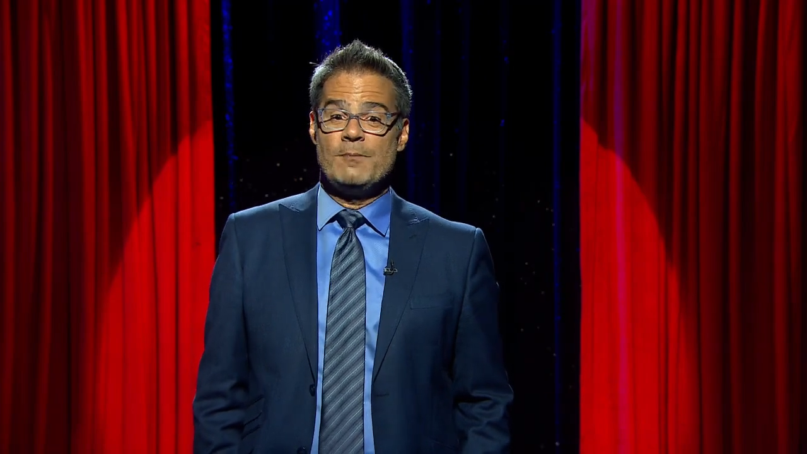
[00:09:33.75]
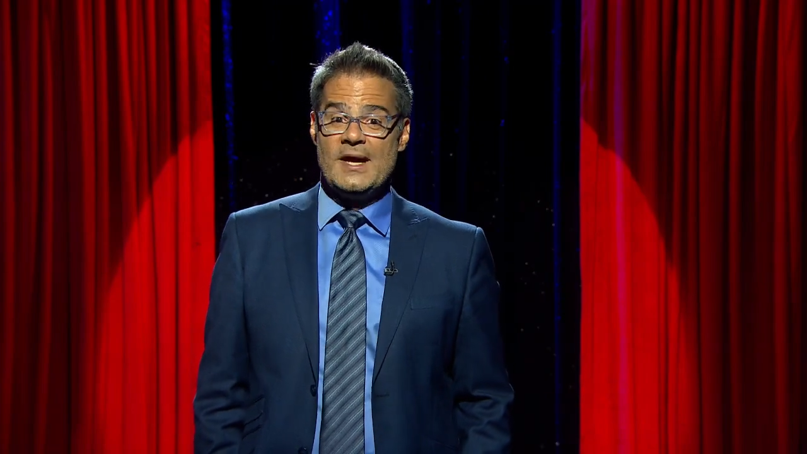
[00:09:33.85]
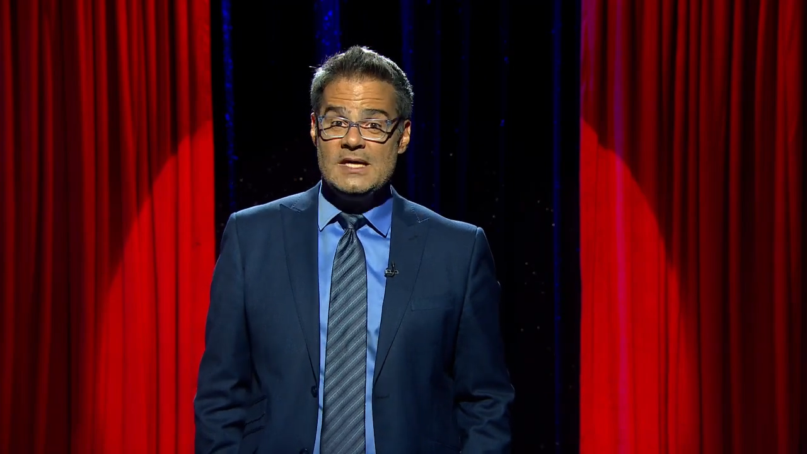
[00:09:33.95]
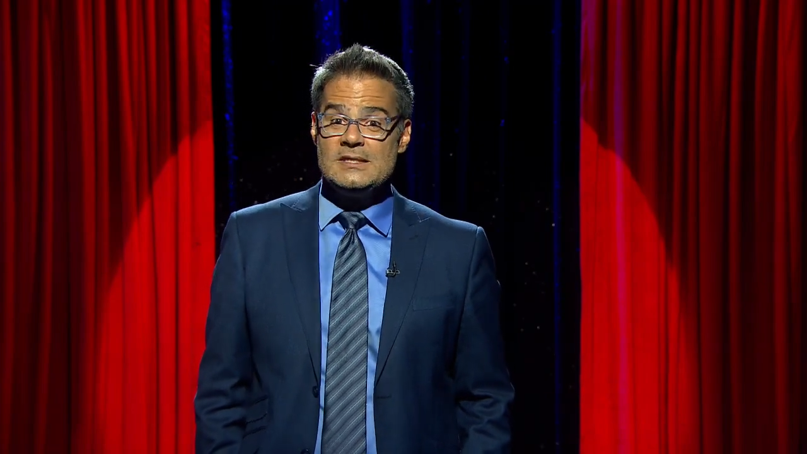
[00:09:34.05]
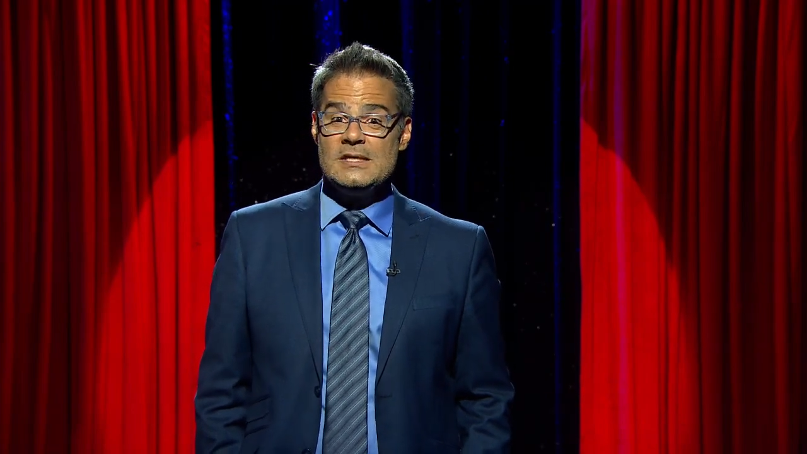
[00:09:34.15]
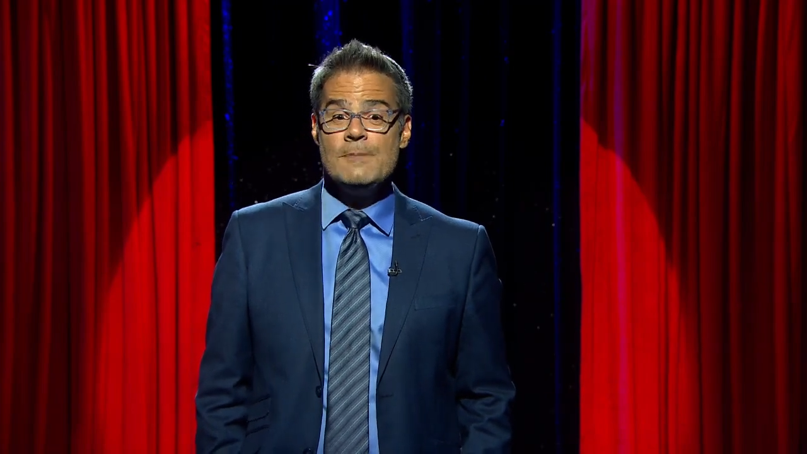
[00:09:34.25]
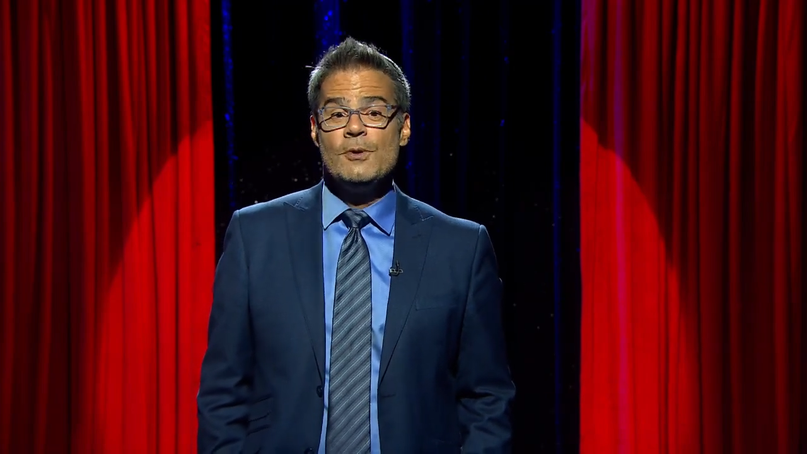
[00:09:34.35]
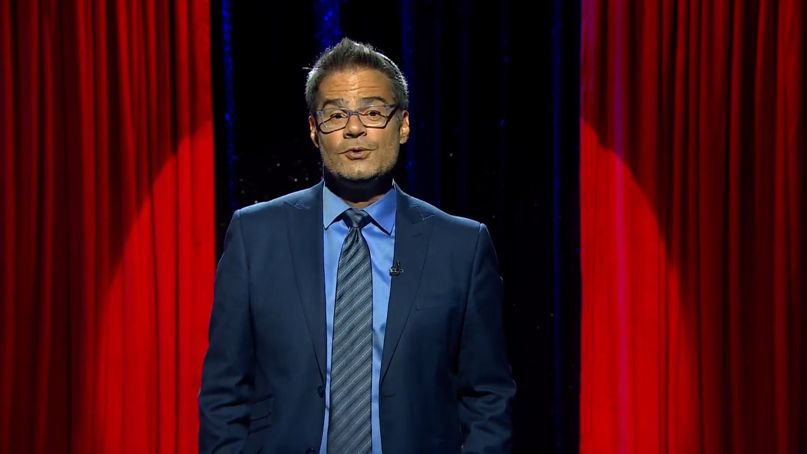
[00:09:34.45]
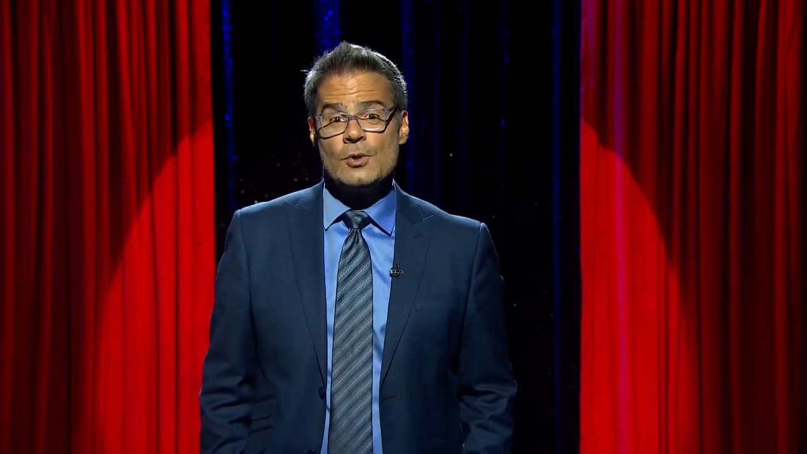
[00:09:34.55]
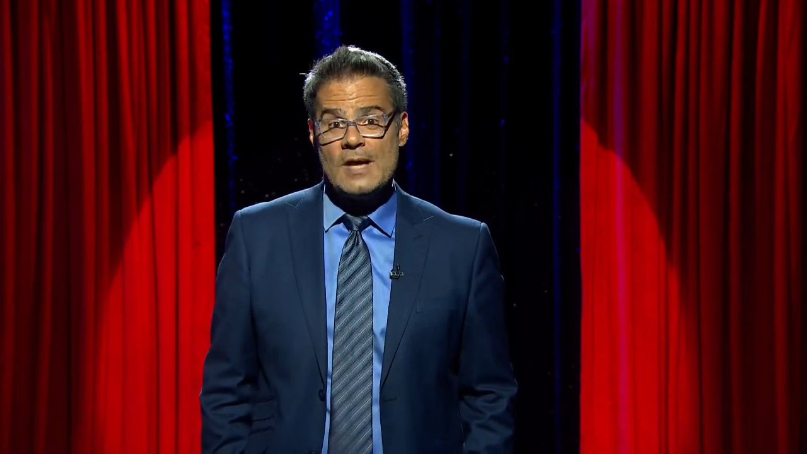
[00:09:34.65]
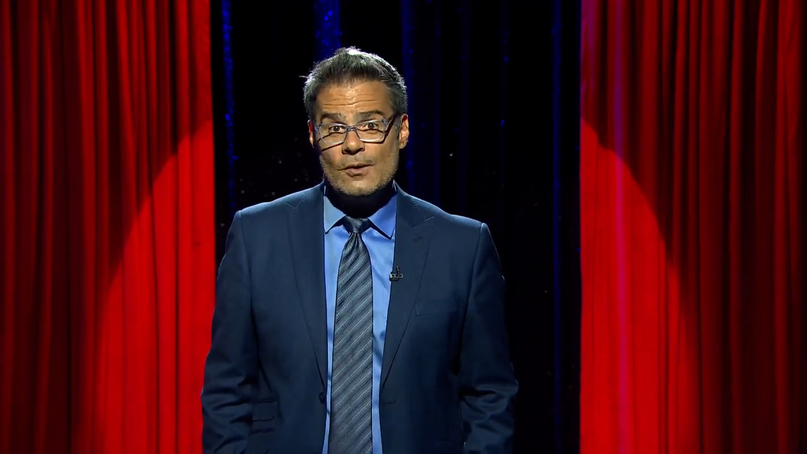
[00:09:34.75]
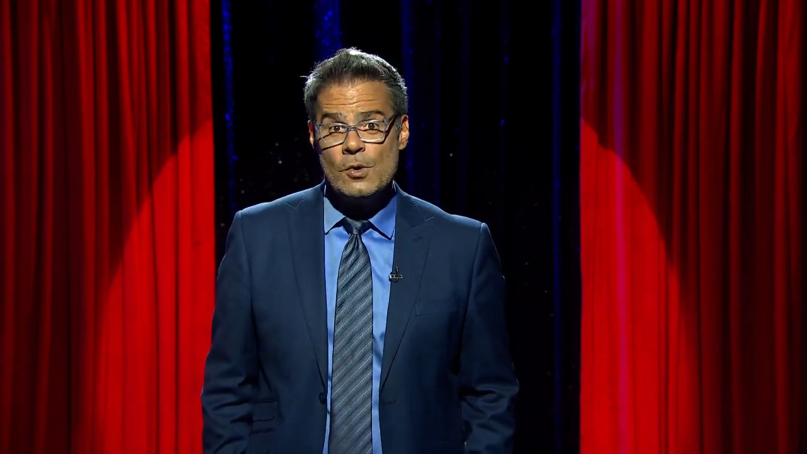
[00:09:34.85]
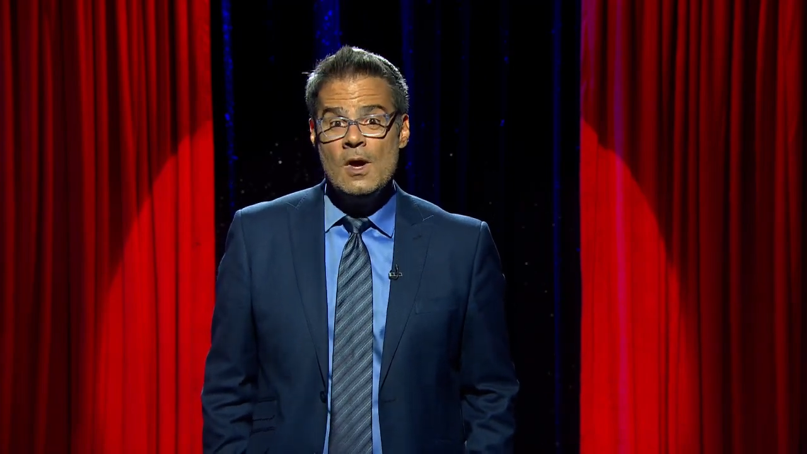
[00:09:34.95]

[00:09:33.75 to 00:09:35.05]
país y por otro lado,